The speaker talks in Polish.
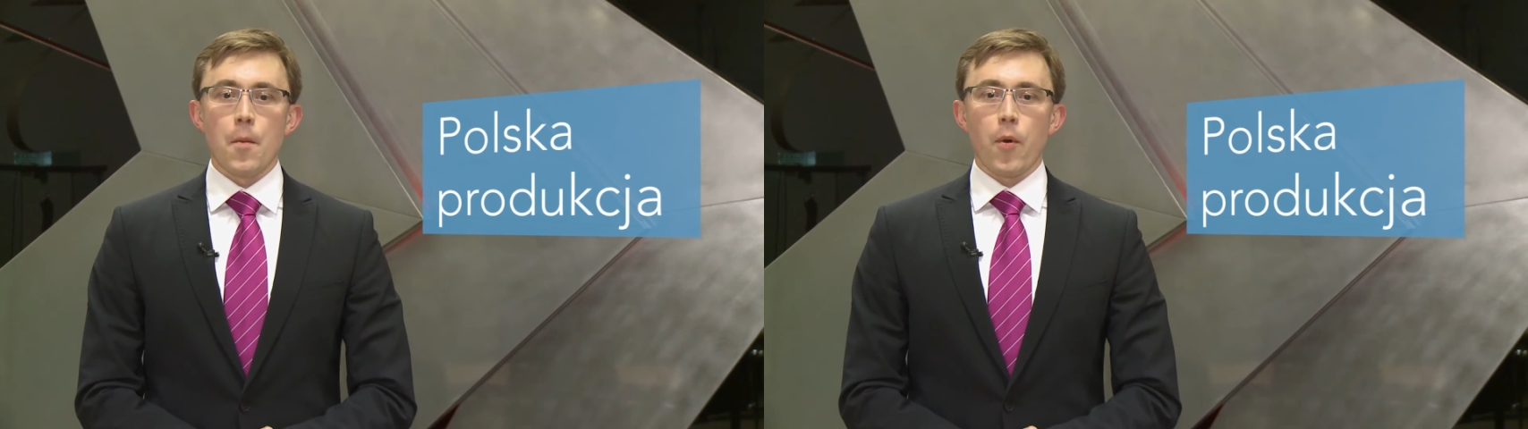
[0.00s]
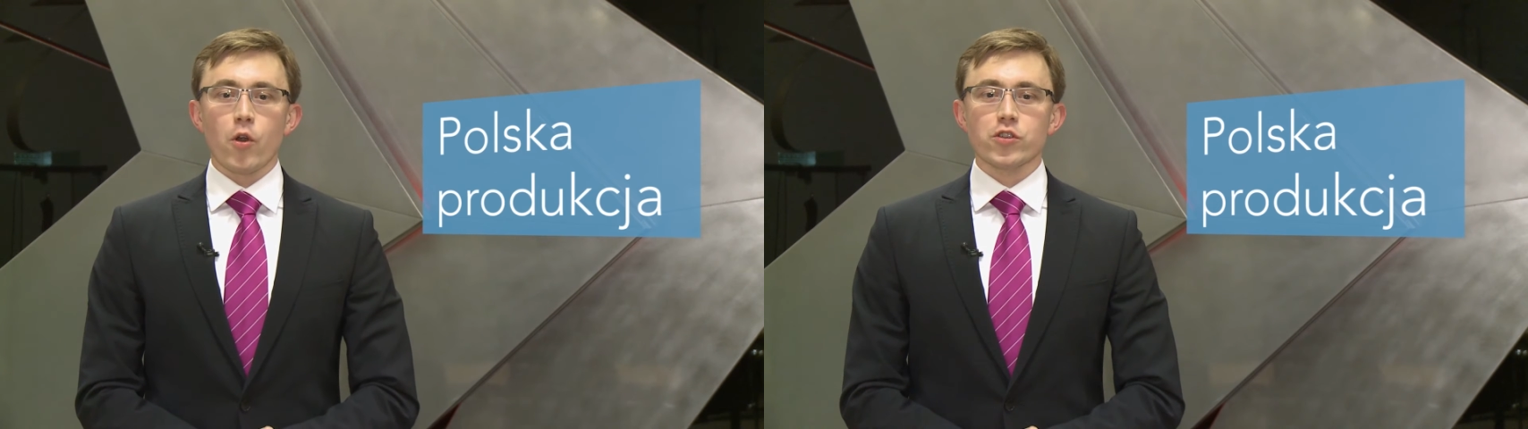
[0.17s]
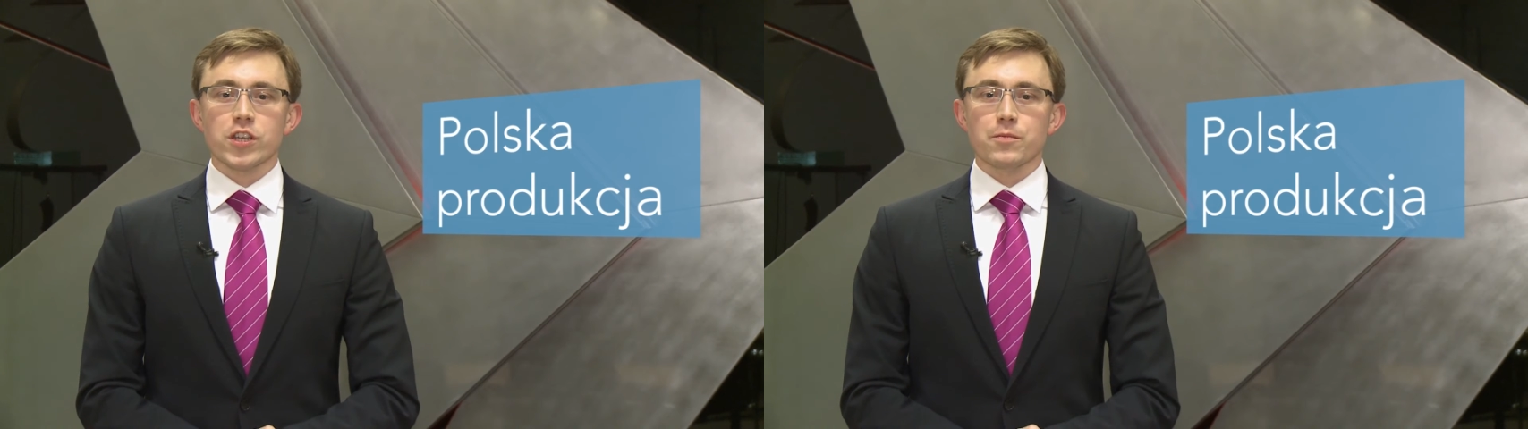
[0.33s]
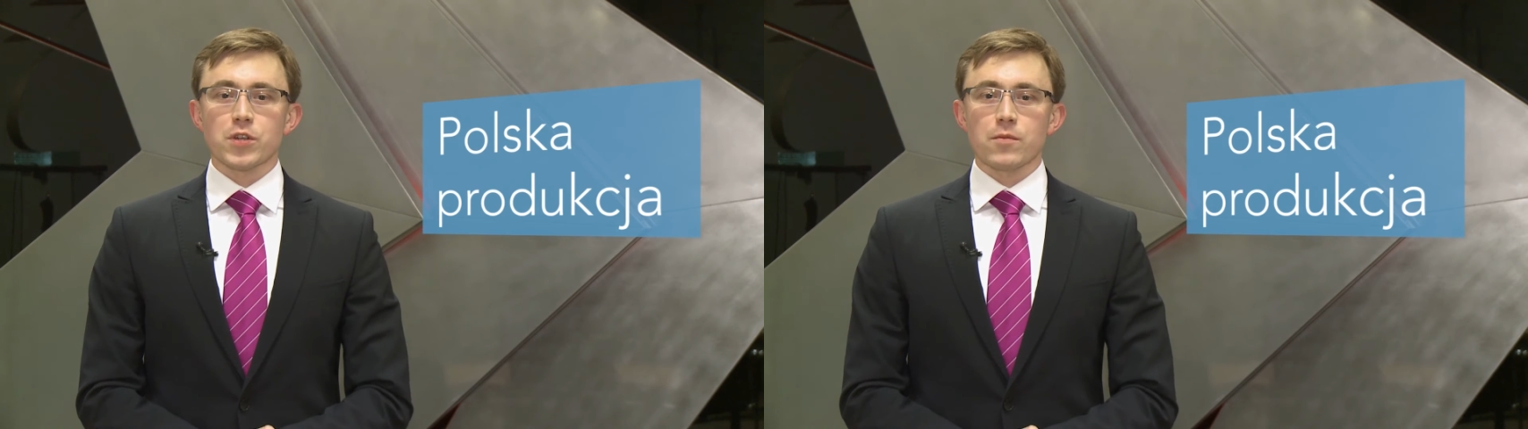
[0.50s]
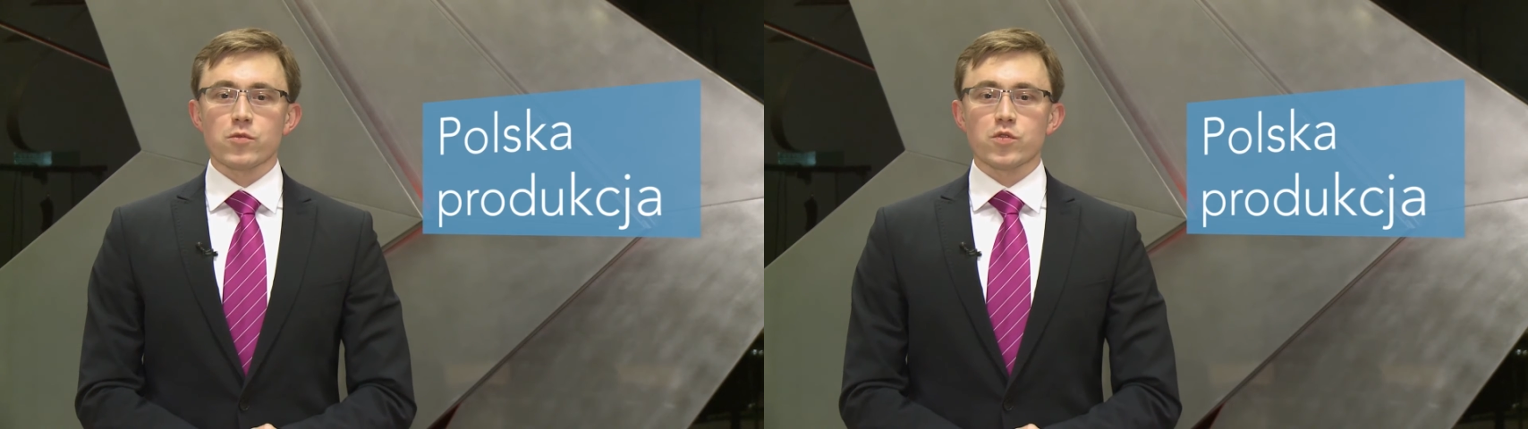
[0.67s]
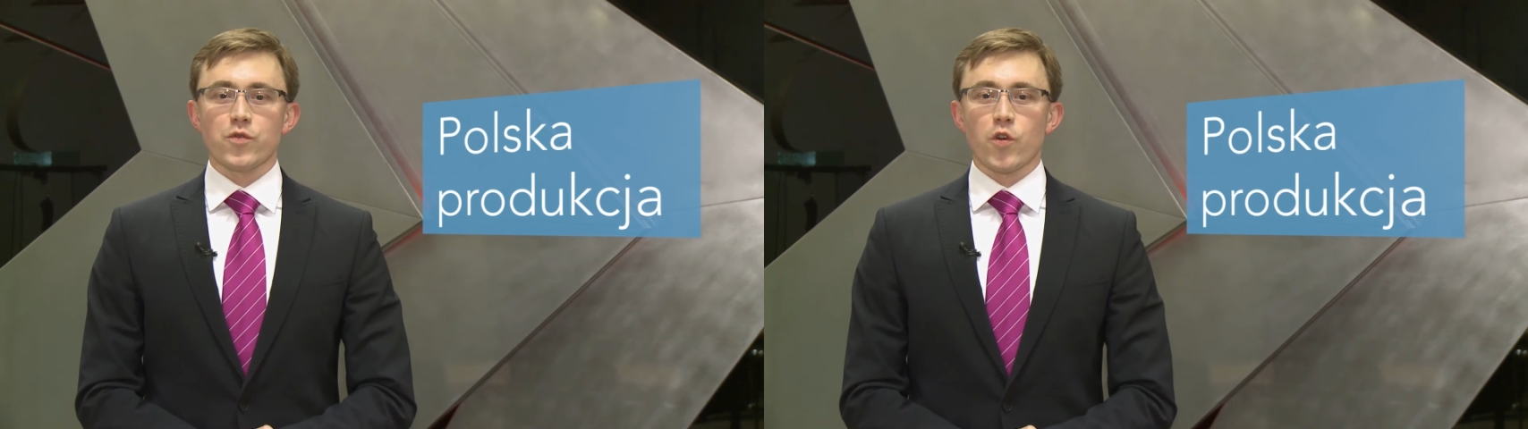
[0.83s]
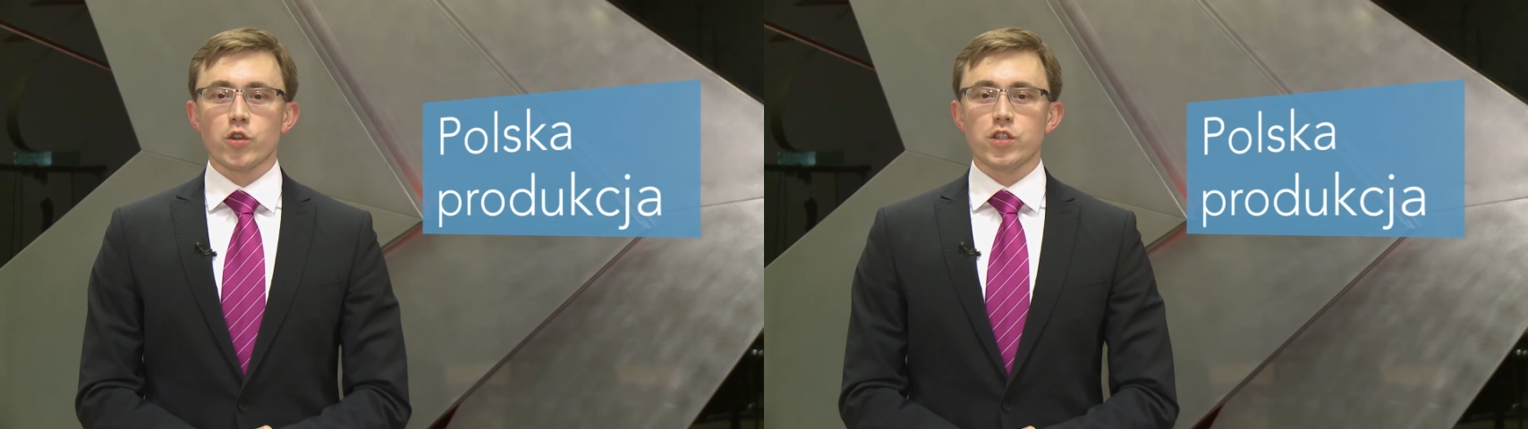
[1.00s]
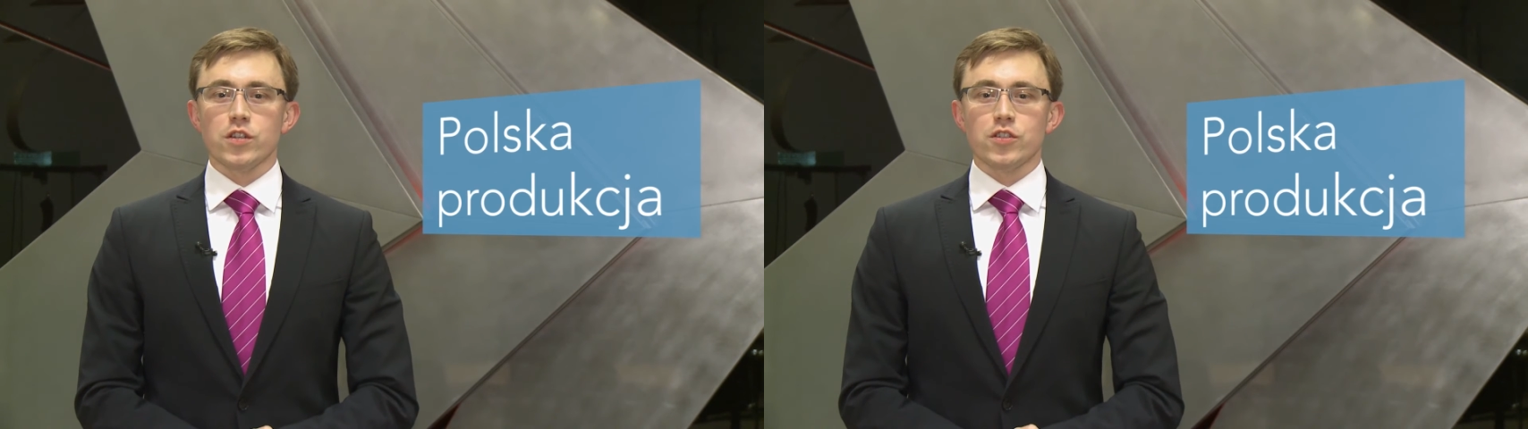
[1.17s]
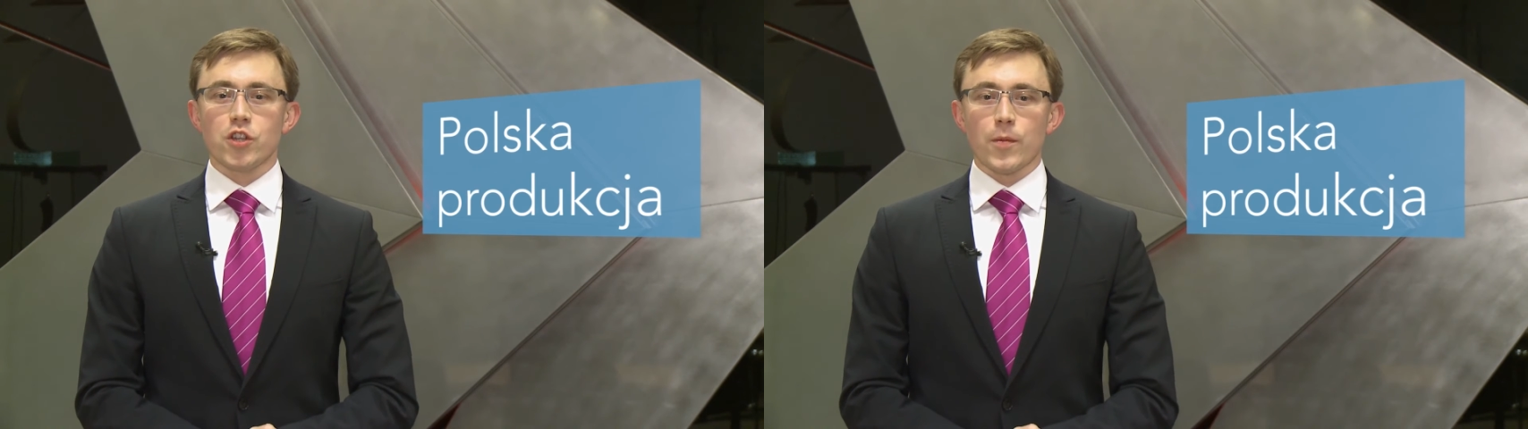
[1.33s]
polski przemysł
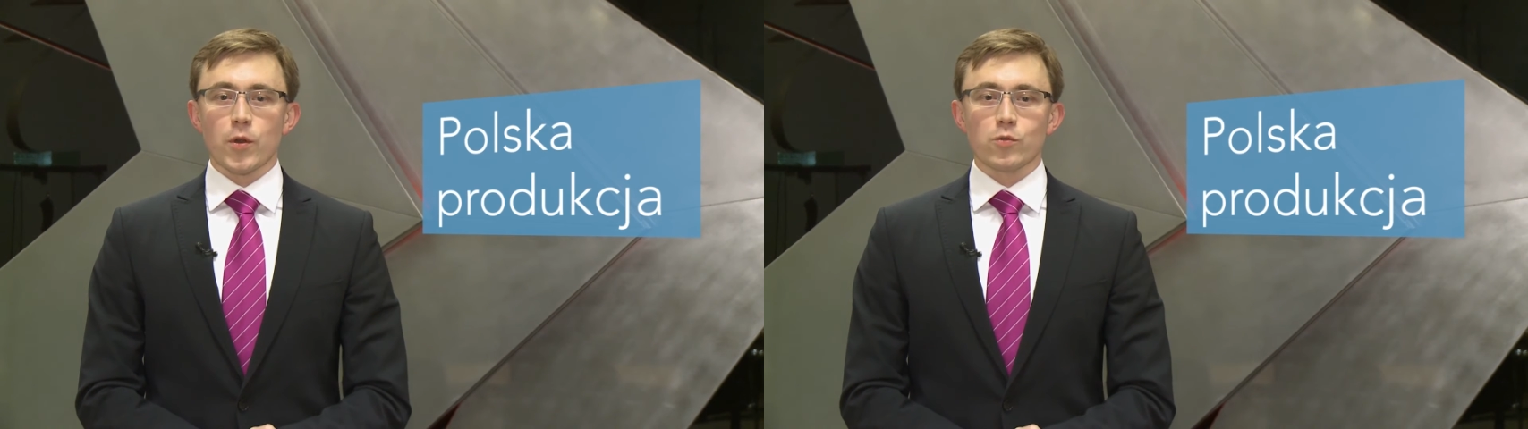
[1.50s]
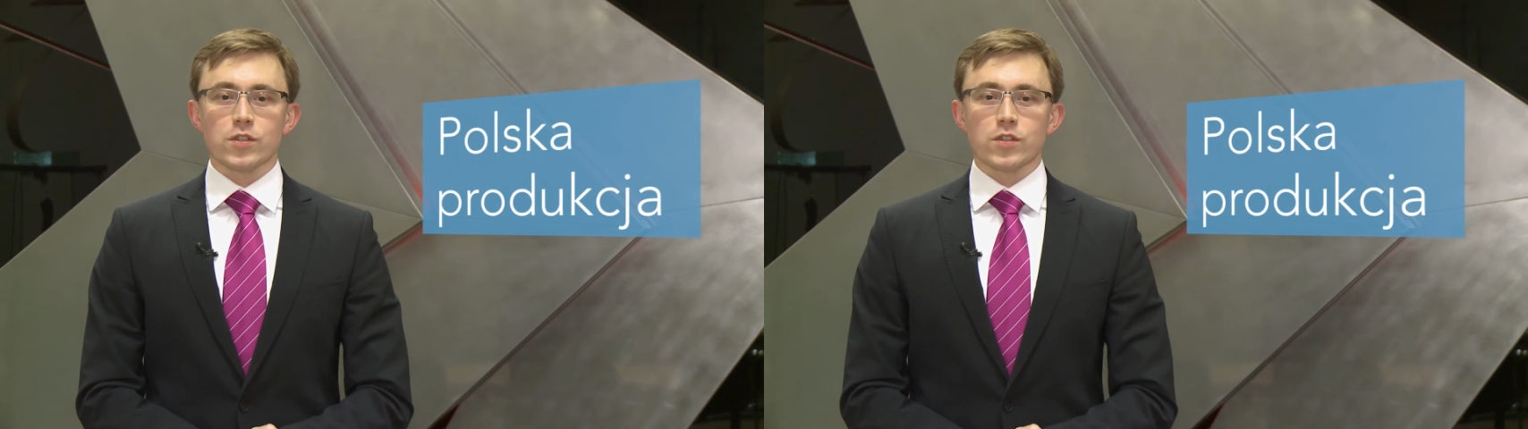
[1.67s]
wchodzi z dobrą